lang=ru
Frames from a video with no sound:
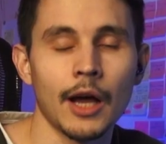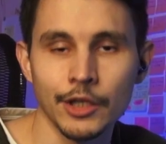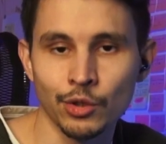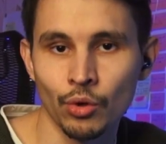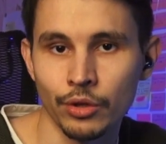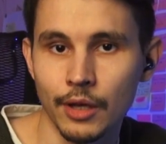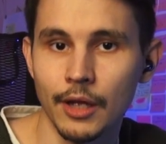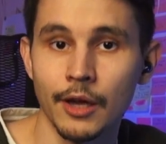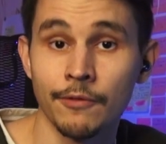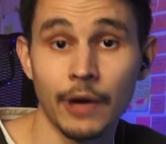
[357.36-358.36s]
Озон,
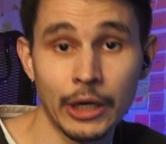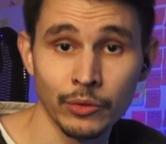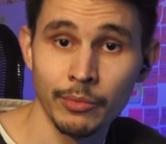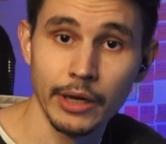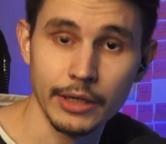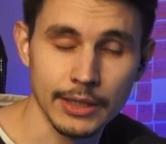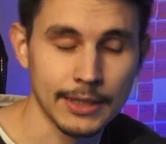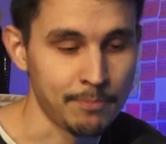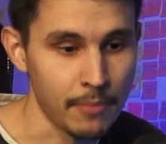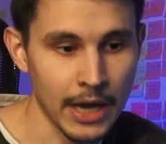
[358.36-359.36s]

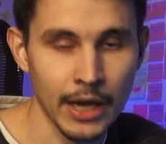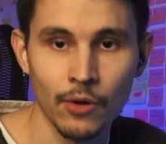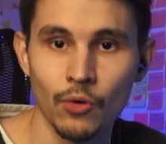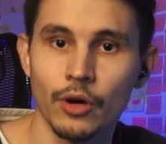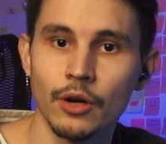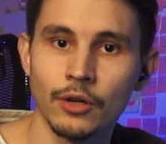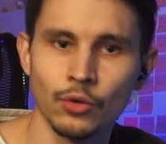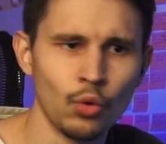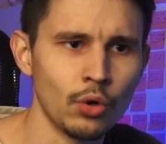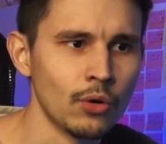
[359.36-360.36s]
Wildberries, Mail,
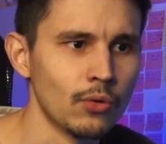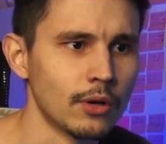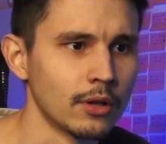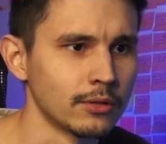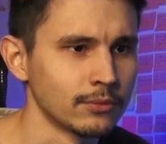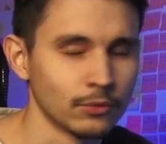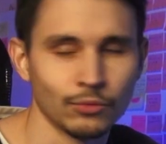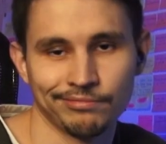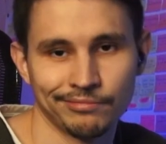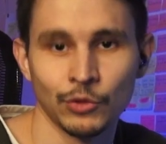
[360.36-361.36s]
Google, э,
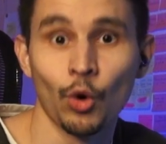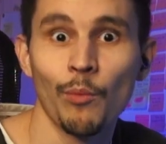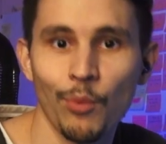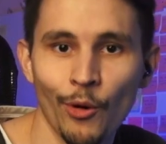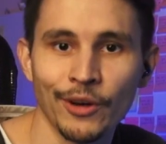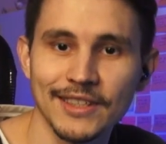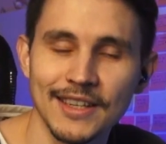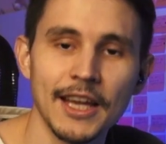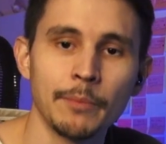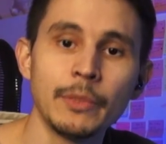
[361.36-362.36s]
ну, Dropbox,
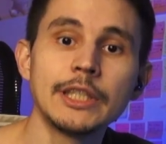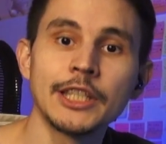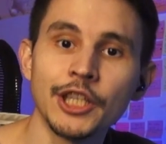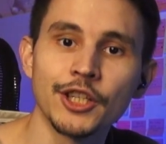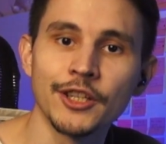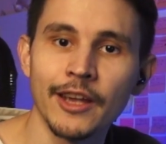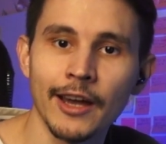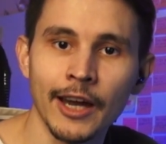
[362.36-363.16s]
бесчисленное